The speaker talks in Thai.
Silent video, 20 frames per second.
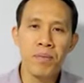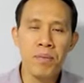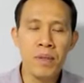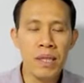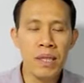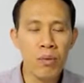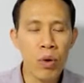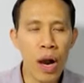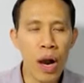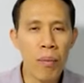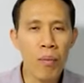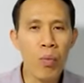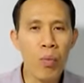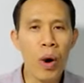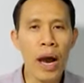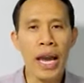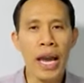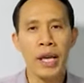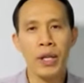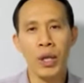มีความ
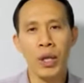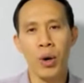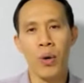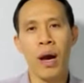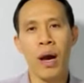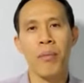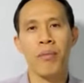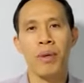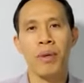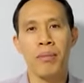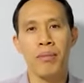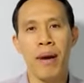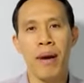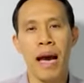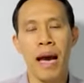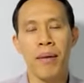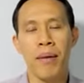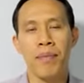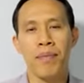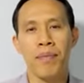ไวต่อความผิด
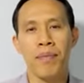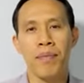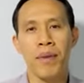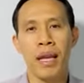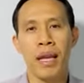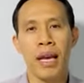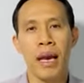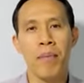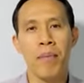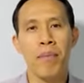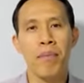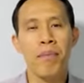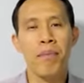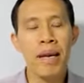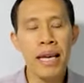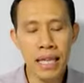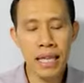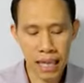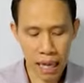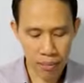บาปนะครับ
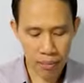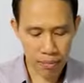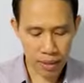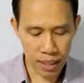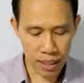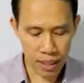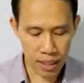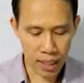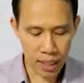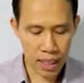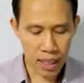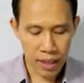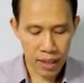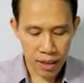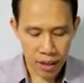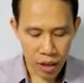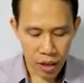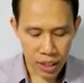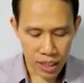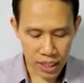ไม่ทำเลย
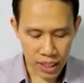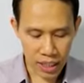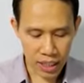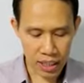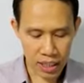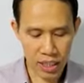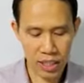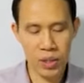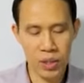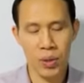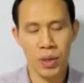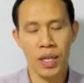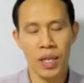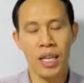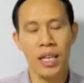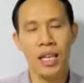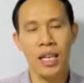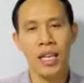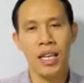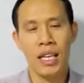ก็ดีที่สุด
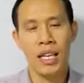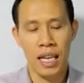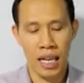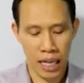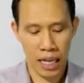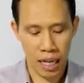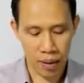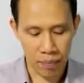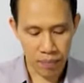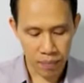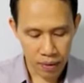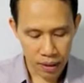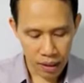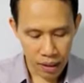นะครับ